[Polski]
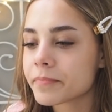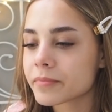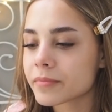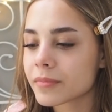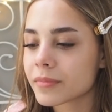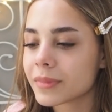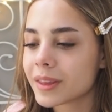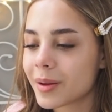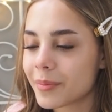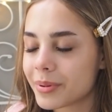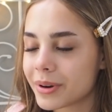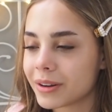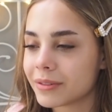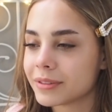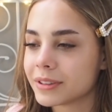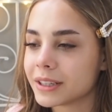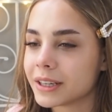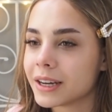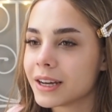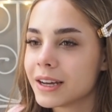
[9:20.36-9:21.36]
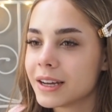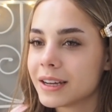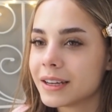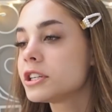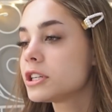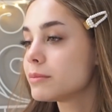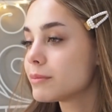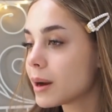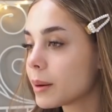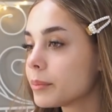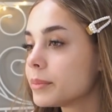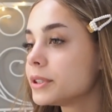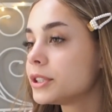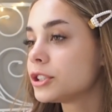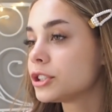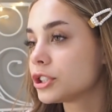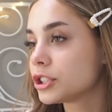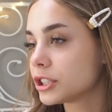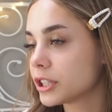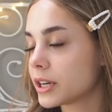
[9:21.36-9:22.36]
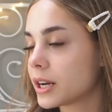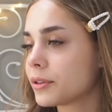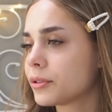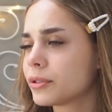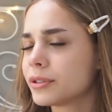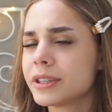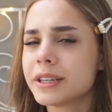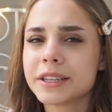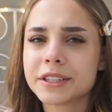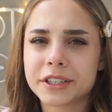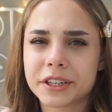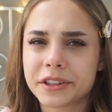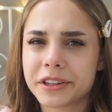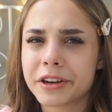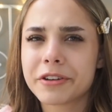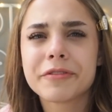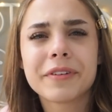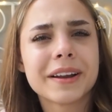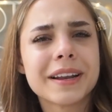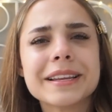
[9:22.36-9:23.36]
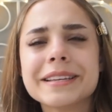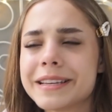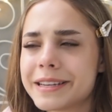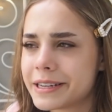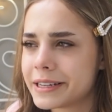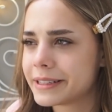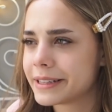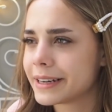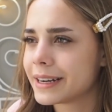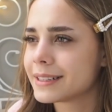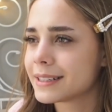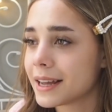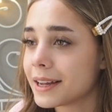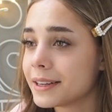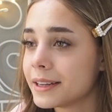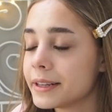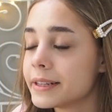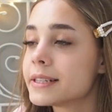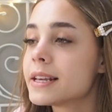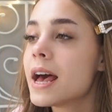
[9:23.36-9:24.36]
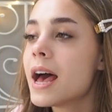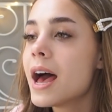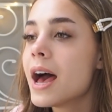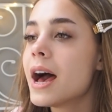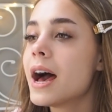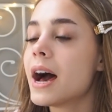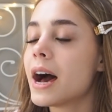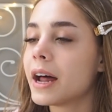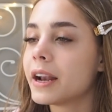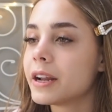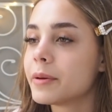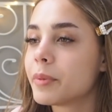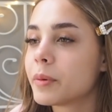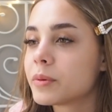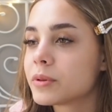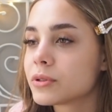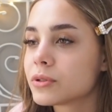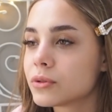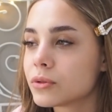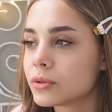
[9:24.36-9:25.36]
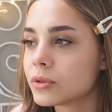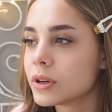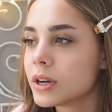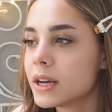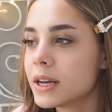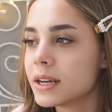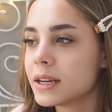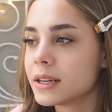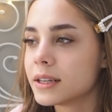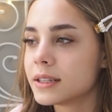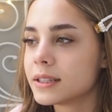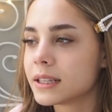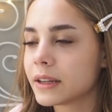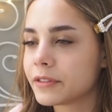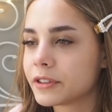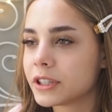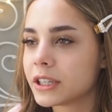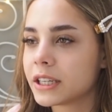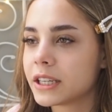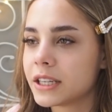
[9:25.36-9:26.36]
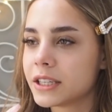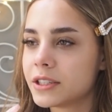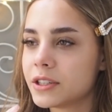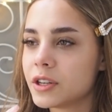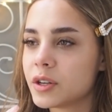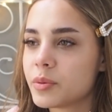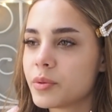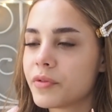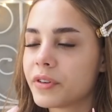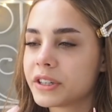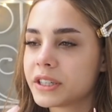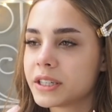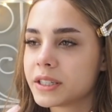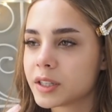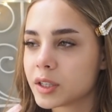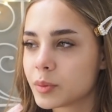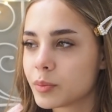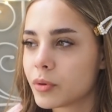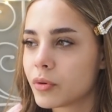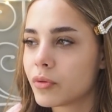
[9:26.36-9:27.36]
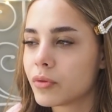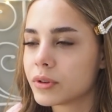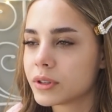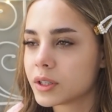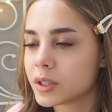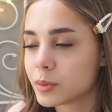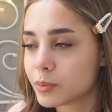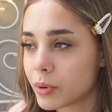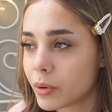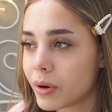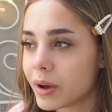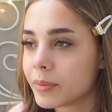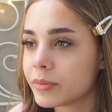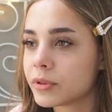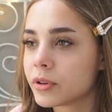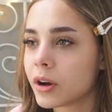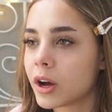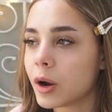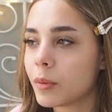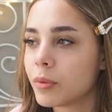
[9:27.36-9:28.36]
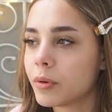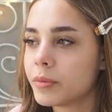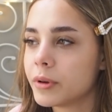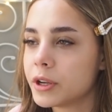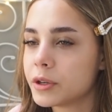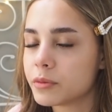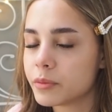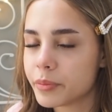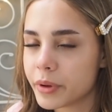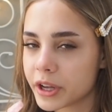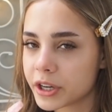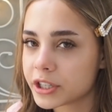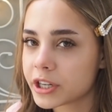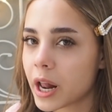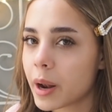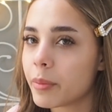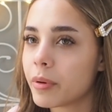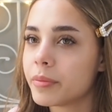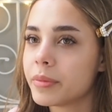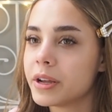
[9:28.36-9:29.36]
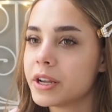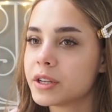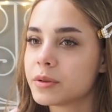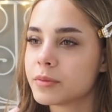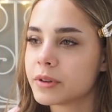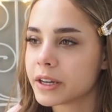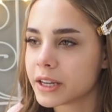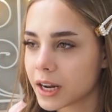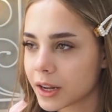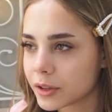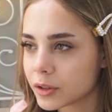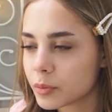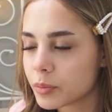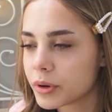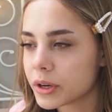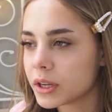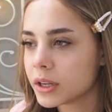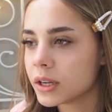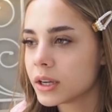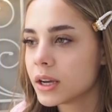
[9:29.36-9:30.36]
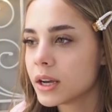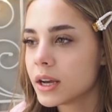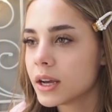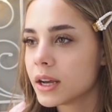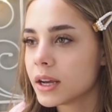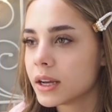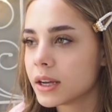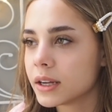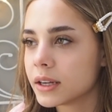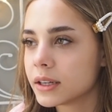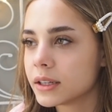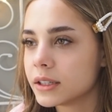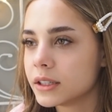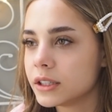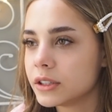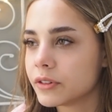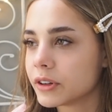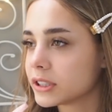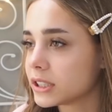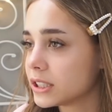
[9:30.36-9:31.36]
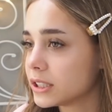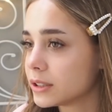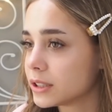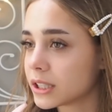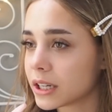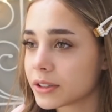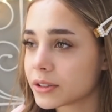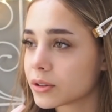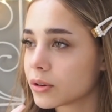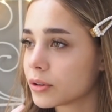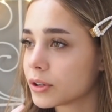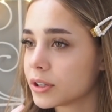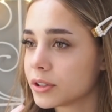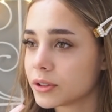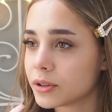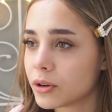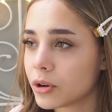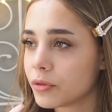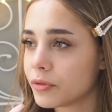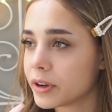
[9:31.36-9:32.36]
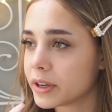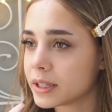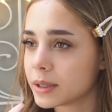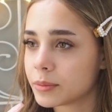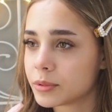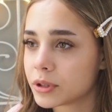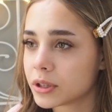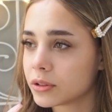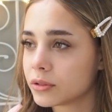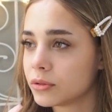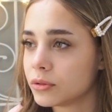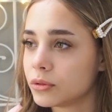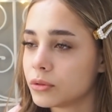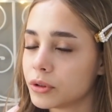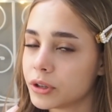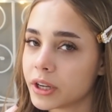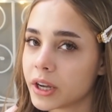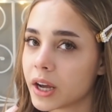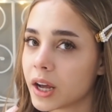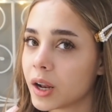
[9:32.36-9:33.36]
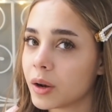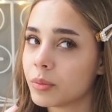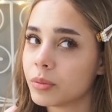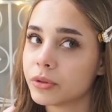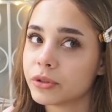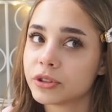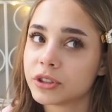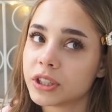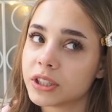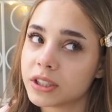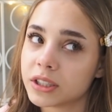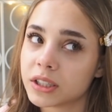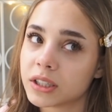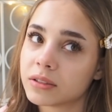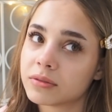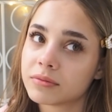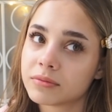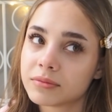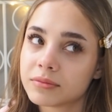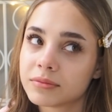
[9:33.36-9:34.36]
Mm, naprawdę. Jeśli mam być szczera, to nie jest żadne chwalenie się teraz ani nic, ale po prostu zawsze jak jeździliśmy właśnie zespoł, zespołem, to albo mieliśmy pierwsze, albo mieliśmy Grand Prix i właśnie rzadko kiedykolwiek na przykład drugie albo trzecie.